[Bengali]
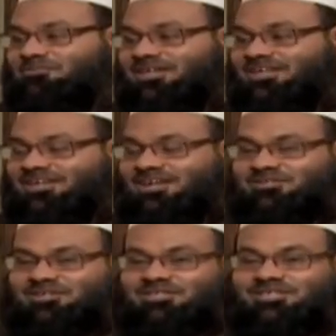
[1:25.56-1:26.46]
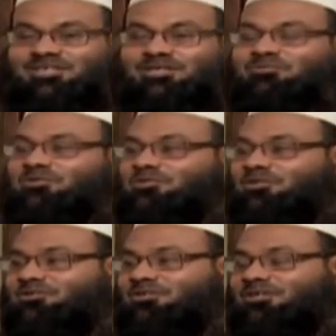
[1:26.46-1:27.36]
আপনাকে আসলে শির্কের
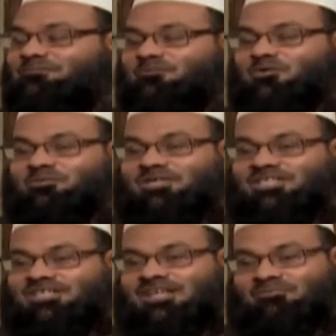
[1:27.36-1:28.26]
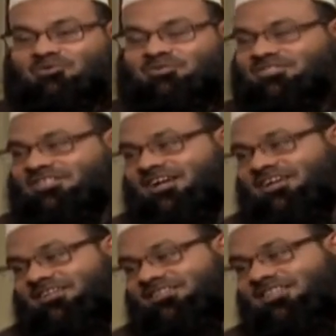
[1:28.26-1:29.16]
পরিচয় যদি কোনো ব্যক্তি লাভ করতে চায়